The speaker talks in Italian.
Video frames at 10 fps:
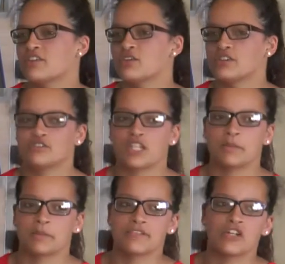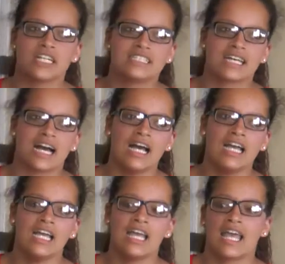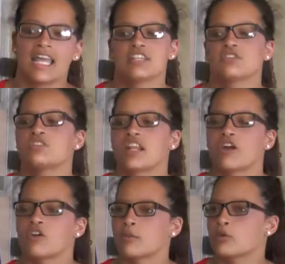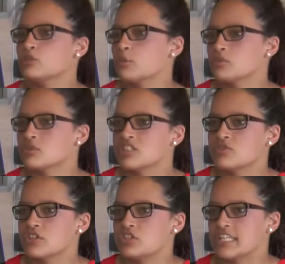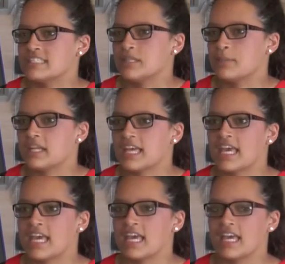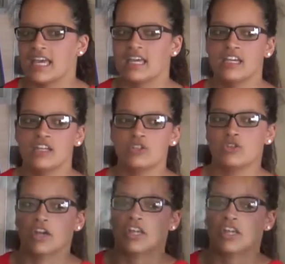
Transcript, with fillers: averlo fatto la prima volta e adesso sarà ancora molto più soddisfacente perché so